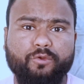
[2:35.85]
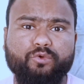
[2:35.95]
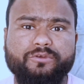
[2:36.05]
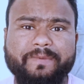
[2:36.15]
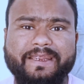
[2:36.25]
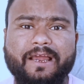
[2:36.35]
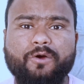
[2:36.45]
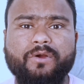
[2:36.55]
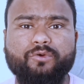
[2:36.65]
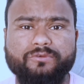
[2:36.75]
उसमें क्या
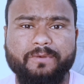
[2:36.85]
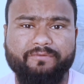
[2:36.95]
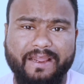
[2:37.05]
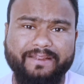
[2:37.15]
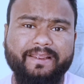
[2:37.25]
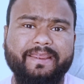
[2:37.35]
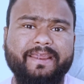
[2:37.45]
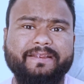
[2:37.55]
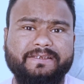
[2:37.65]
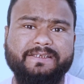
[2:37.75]
होगा उसमें फ़ायदे
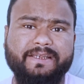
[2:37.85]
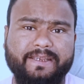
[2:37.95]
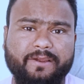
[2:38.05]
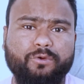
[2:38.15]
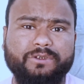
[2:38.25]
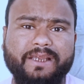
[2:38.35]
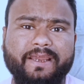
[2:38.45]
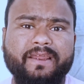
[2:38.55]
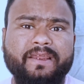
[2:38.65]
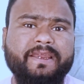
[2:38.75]
एक चीज़ ये होता
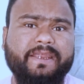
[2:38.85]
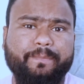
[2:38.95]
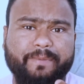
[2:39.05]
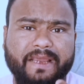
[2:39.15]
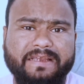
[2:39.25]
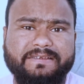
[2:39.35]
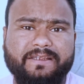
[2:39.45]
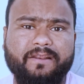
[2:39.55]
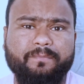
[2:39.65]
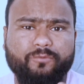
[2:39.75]
है कि ब्याज
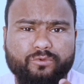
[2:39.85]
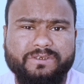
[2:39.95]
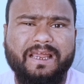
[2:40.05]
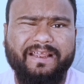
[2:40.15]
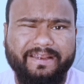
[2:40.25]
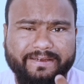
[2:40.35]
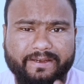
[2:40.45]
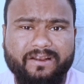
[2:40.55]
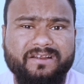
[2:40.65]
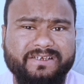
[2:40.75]
दर उसका
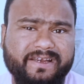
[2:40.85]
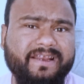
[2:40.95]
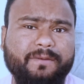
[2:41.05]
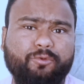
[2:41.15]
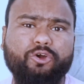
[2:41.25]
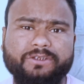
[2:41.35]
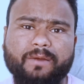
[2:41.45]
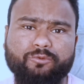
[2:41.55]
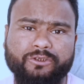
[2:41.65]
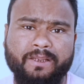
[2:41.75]
इंटरेस्ट रेट बहुत
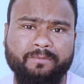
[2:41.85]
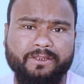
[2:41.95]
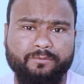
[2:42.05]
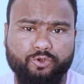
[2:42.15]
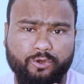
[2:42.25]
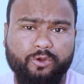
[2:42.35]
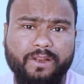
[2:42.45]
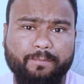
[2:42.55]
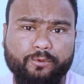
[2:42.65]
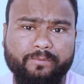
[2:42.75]
कम होता है मतलब जो
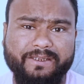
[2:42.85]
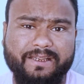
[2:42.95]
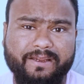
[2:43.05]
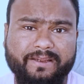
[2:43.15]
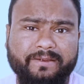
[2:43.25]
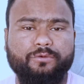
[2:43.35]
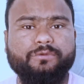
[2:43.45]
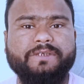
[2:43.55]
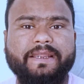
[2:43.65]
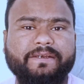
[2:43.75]
लोन आपको मिलता है
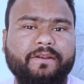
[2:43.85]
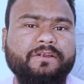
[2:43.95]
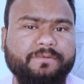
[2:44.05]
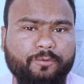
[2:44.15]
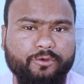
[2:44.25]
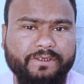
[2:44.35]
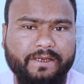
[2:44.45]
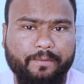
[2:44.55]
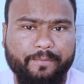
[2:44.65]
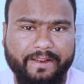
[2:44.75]
उसका इंटरेस्ट बहुत
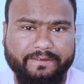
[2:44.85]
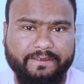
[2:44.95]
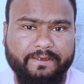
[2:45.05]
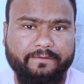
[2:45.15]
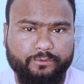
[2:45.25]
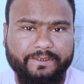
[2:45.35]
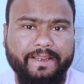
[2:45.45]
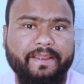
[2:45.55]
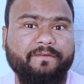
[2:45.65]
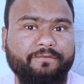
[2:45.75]
ही कम रहता है तो
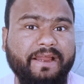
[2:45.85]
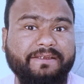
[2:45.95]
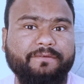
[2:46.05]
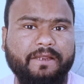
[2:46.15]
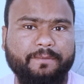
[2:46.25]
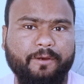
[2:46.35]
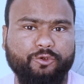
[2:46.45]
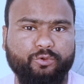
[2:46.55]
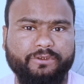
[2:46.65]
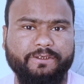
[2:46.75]
ये एक फ़ायदे वाली
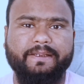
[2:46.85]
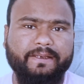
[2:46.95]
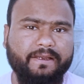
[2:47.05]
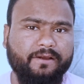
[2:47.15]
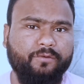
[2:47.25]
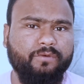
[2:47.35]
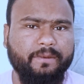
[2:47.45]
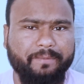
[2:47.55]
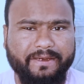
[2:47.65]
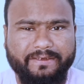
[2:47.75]
बात होती है लेकिन अगर
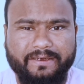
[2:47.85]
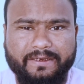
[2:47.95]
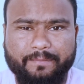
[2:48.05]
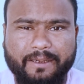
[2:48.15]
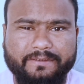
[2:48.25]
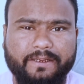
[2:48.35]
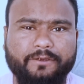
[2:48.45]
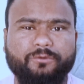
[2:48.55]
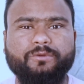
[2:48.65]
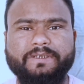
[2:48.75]
वहीं पर रिटर्न की बात
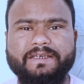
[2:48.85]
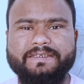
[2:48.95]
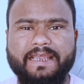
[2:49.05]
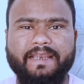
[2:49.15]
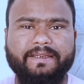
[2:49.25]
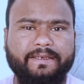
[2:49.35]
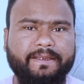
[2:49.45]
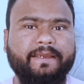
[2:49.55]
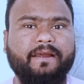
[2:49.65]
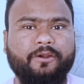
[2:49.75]
करें तो तीन साल के
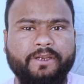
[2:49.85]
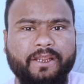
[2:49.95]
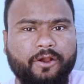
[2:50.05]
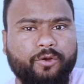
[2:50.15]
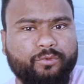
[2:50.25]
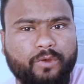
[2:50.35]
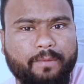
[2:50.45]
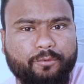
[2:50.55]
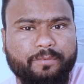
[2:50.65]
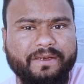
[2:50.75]
लिए एक आर अकाउंट को
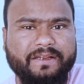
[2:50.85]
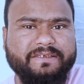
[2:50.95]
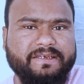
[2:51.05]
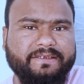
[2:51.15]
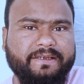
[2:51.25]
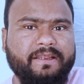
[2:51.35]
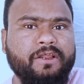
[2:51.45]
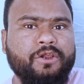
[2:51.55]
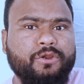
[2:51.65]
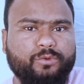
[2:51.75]
आप ओपन कर सकते
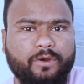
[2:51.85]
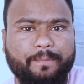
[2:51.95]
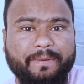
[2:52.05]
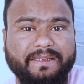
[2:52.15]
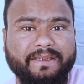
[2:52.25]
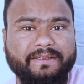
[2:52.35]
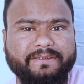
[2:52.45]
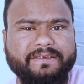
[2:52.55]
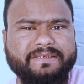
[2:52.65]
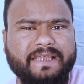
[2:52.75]
हैं तो अब बताइए
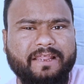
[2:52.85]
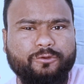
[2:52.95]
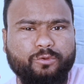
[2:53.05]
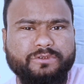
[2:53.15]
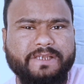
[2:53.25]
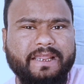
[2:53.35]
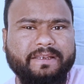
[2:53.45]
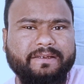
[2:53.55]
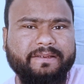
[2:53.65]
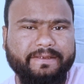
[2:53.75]
तीन साल दो
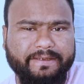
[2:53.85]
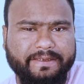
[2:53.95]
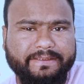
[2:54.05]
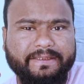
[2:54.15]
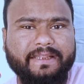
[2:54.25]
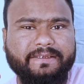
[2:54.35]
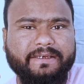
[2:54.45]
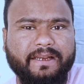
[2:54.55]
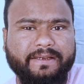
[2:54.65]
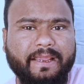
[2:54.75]
साल इतना
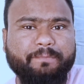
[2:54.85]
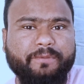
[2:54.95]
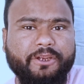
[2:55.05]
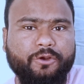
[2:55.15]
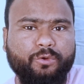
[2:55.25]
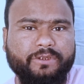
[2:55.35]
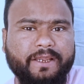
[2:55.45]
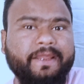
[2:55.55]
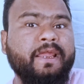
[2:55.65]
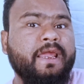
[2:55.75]
दिन का टाइम पीरियड
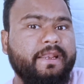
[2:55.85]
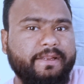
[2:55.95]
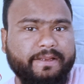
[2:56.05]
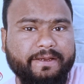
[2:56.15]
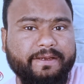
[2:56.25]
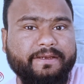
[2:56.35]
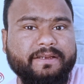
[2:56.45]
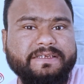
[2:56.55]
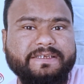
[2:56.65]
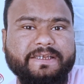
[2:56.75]
होता है लेकिन
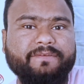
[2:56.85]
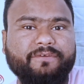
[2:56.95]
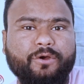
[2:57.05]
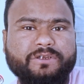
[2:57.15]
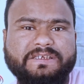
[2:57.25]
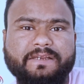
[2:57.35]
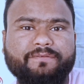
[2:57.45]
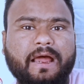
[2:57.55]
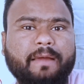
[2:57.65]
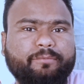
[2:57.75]
रिटर्न सिर्फ और
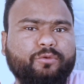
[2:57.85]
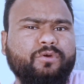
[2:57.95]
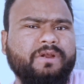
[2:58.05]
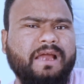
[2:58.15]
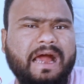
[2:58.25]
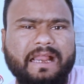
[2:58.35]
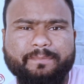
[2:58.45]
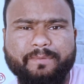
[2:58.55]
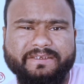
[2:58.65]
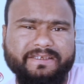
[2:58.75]
सिर्फ आपको
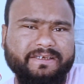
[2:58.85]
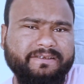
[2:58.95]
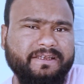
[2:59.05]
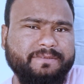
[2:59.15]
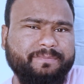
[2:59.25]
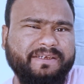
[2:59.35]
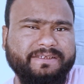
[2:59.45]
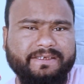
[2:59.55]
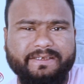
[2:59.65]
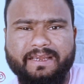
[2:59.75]
आठ परसेंट दस
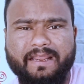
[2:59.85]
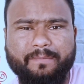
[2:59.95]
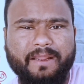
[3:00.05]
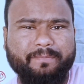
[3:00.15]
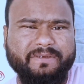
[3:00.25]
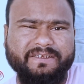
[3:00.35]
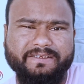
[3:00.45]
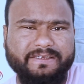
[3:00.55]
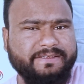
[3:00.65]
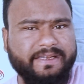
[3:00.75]
परसेंट ग्यारह बारह
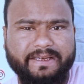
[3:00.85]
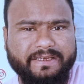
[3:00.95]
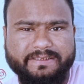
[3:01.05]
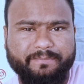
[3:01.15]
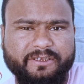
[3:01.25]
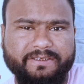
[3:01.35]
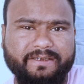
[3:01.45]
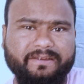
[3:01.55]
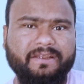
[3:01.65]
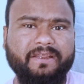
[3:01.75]
परसेंट इस तरीके
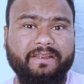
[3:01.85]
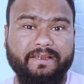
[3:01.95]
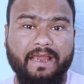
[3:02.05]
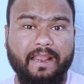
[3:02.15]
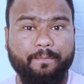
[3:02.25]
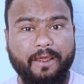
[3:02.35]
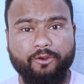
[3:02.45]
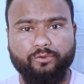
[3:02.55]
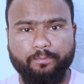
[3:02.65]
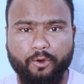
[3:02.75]
मिलते हैं ग्यारह
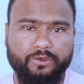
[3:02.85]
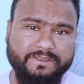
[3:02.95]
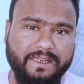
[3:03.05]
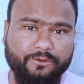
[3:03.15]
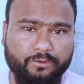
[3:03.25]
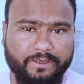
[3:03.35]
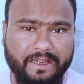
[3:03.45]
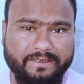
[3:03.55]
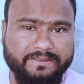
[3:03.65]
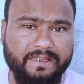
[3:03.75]
बारह तो बहुत ज़्यादा हो
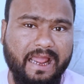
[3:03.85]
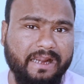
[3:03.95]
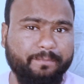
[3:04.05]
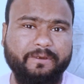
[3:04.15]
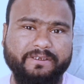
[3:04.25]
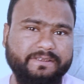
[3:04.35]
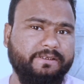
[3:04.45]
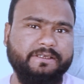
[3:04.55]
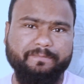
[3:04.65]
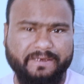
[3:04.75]
गया आठ
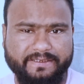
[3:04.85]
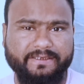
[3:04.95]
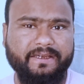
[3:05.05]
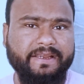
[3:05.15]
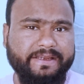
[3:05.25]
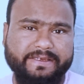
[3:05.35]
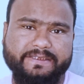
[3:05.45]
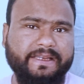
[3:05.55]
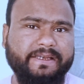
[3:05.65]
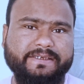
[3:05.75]
परसेंट दस परसेंट
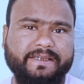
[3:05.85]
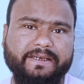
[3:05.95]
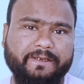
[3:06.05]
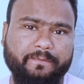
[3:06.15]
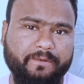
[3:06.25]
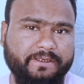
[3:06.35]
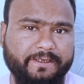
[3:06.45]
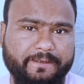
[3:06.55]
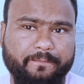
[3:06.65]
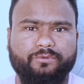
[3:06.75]
इस तरीके तरीके से रिटर्न
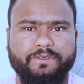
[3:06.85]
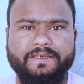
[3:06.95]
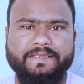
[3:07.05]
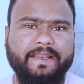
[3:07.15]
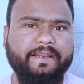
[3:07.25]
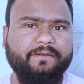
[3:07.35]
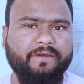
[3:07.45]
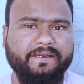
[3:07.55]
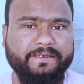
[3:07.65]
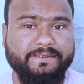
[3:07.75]
मिलते हैं तो ये सारे
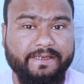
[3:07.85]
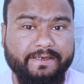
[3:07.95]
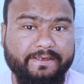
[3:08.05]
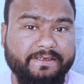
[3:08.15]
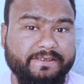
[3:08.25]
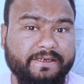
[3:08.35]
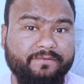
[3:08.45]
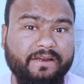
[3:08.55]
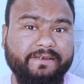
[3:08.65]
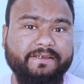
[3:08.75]
एडवांटेज एंड
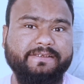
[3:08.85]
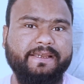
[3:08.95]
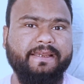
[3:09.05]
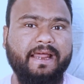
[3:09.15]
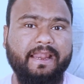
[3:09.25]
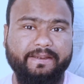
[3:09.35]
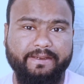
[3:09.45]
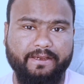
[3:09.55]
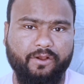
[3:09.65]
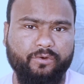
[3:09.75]
डिसएडवांटेज है
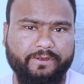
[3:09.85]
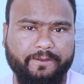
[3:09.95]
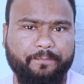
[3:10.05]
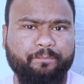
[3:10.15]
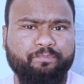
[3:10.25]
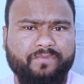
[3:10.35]
आरडी अकाउंट के